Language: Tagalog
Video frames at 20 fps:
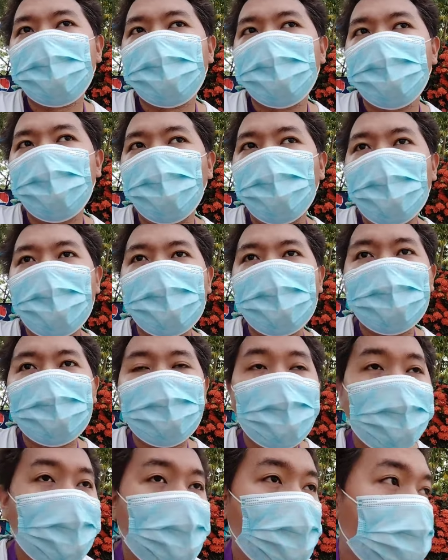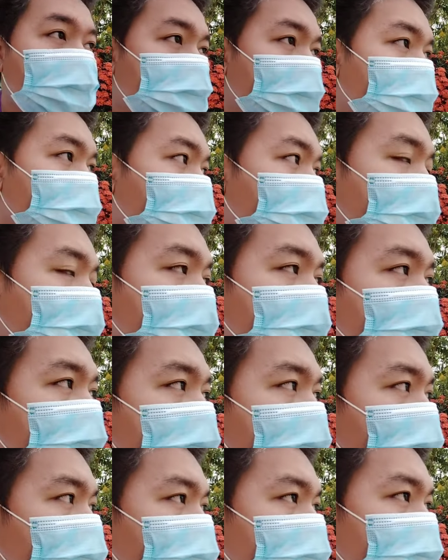ularte ah, niingon sa ko uh,
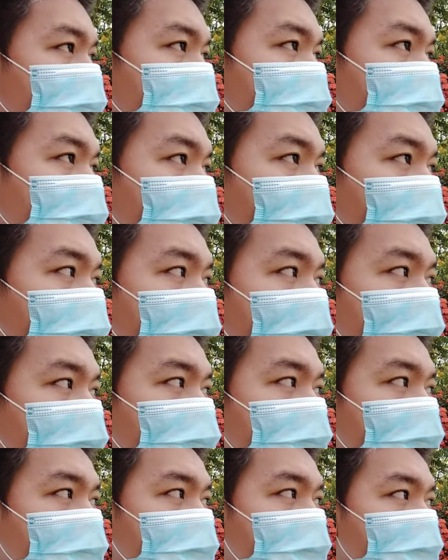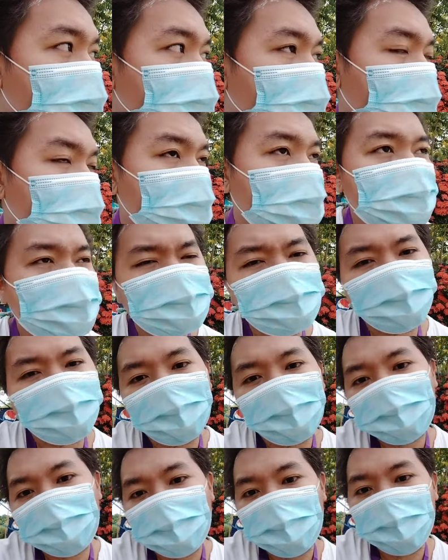niingon sa sa kuha jud na
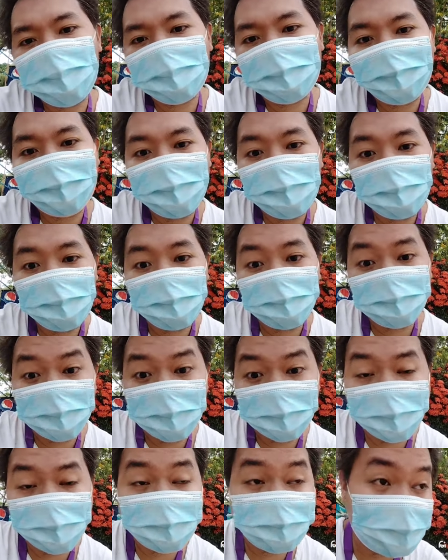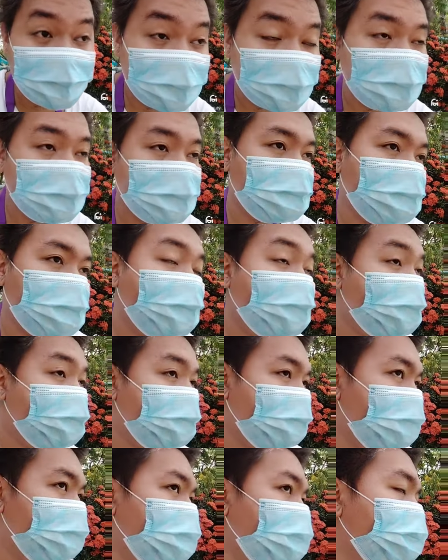disrespectful daw kaayo ko sa kay Sir
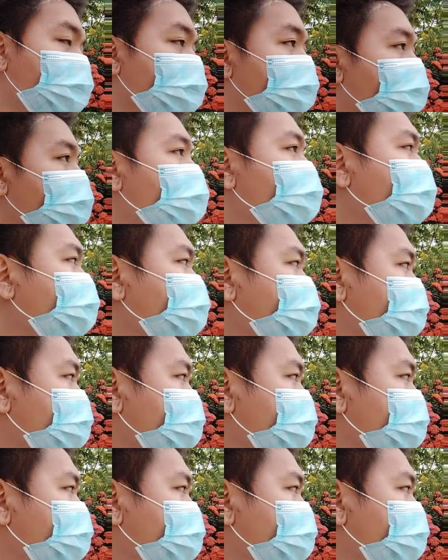Michael Bolo.